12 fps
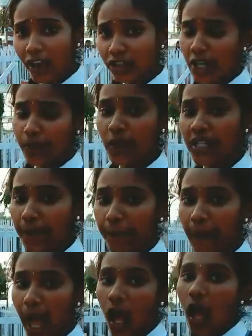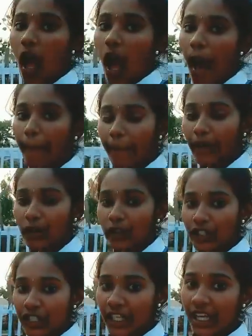ఆరు స్టెప్పులు చెప్పాను
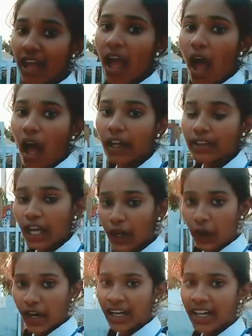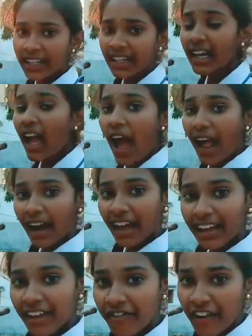అప్పటి నుంచి తను అన్నది
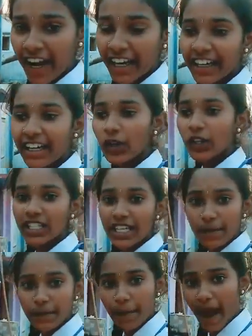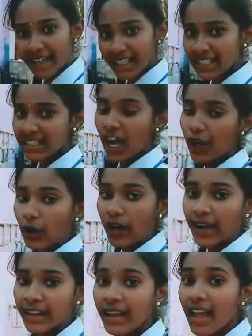అలాగే నేను స్టెప్స్
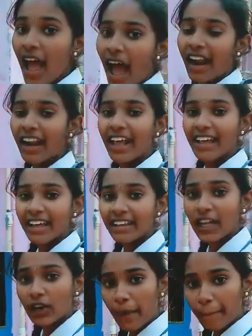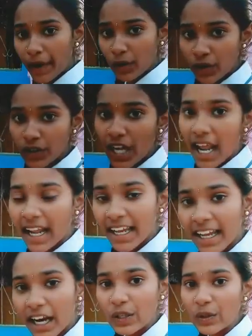పాటిస్తాను అన్నది అలాగే తను అప్పటి నుంచి
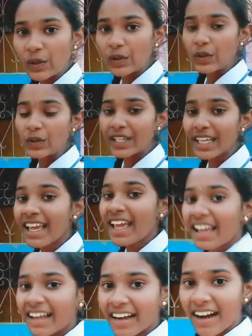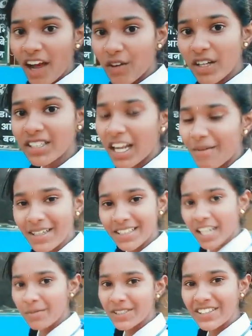అలాగే కడుక్కుంటుంది ఇంకా నాకు కూడా చాలా మంచిగా